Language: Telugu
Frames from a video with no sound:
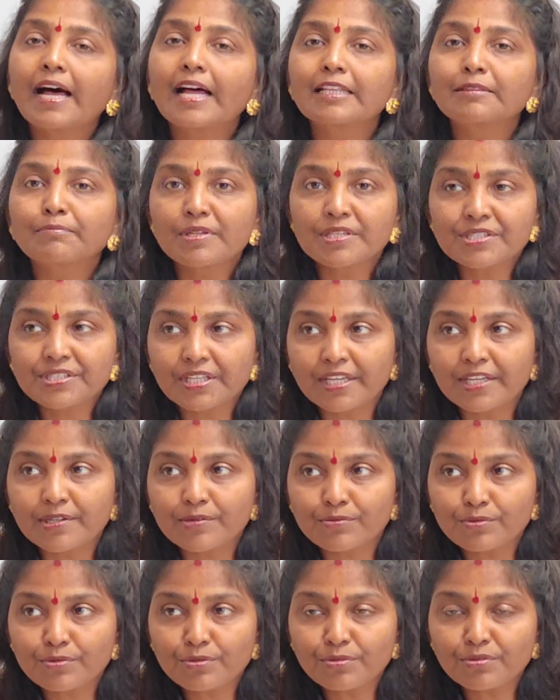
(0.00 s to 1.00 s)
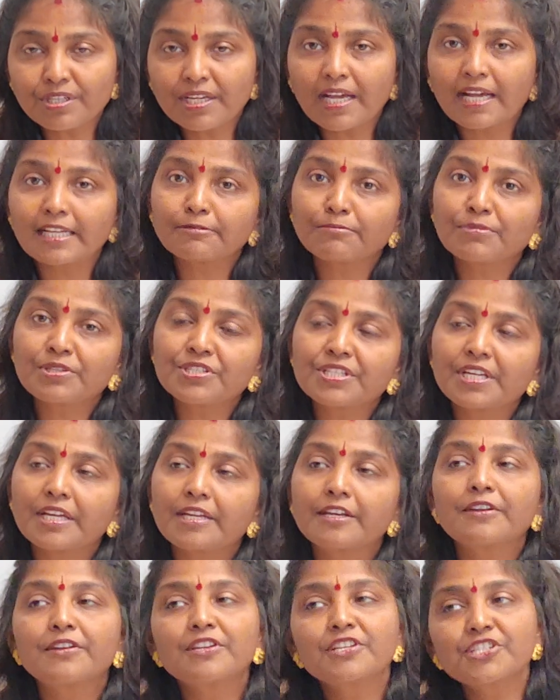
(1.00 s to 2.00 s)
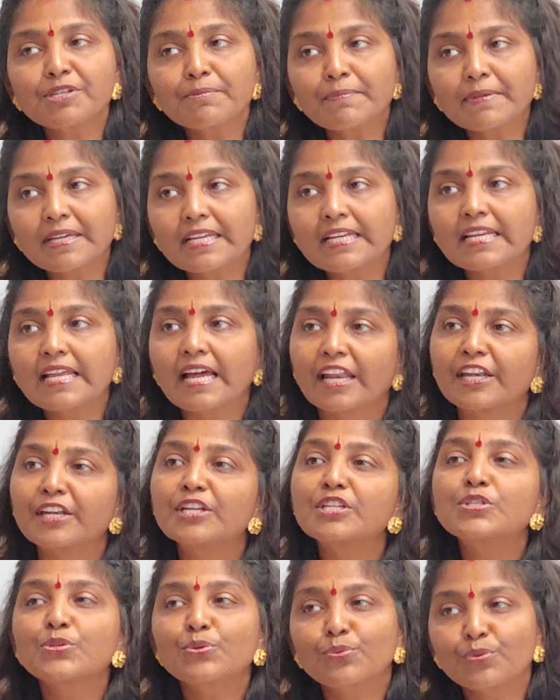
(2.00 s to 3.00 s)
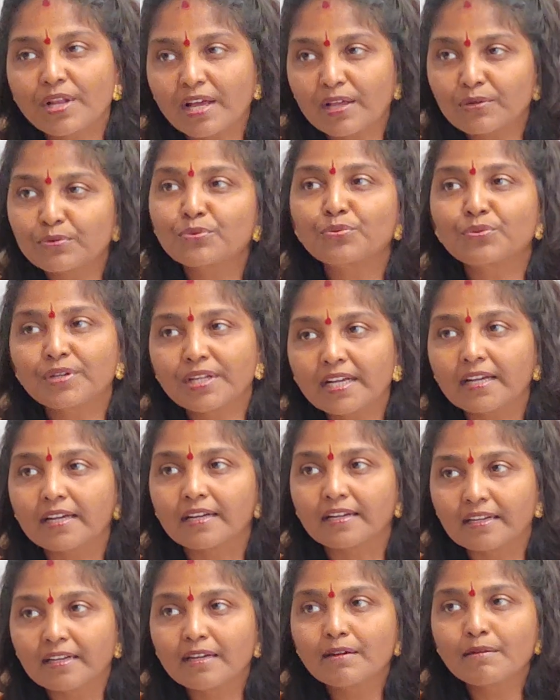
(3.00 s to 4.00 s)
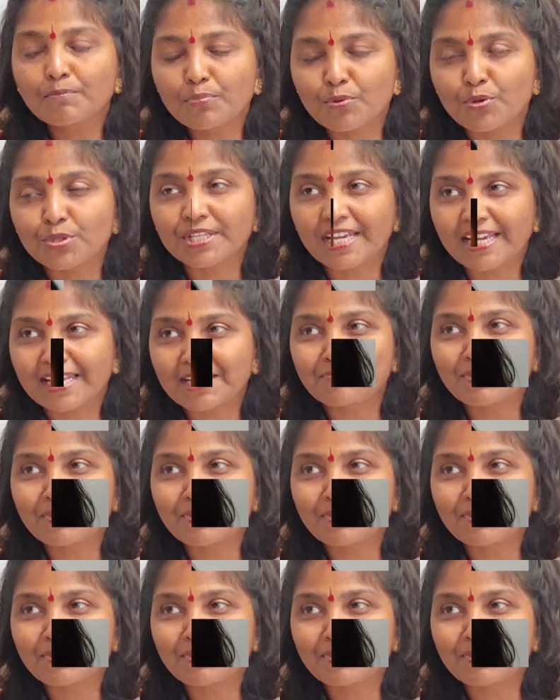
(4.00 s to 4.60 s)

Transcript: ఆత్మస్థైర్యం ఉంటుంది ఆత్మస్థైర్యం నుంచి మిగిలిన అన్ని సుగుణాలు కూడా పుడతాయి